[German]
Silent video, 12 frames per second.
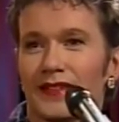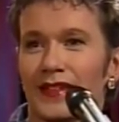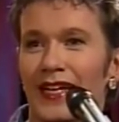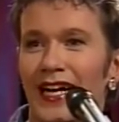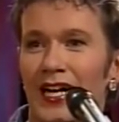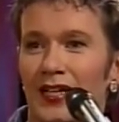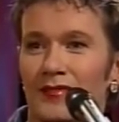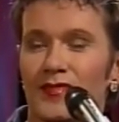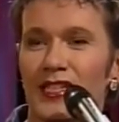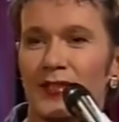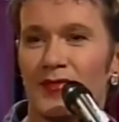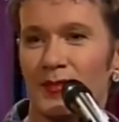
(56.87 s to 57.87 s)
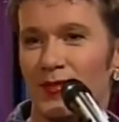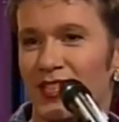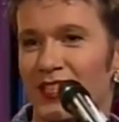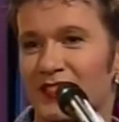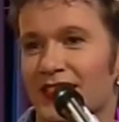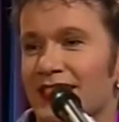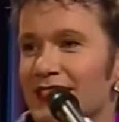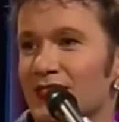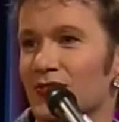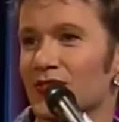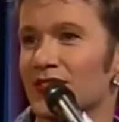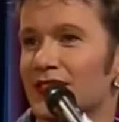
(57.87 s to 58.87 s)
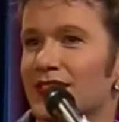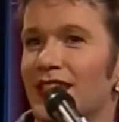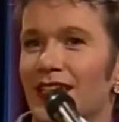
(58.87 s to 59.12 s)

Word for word: naja, effeminierter Gestus,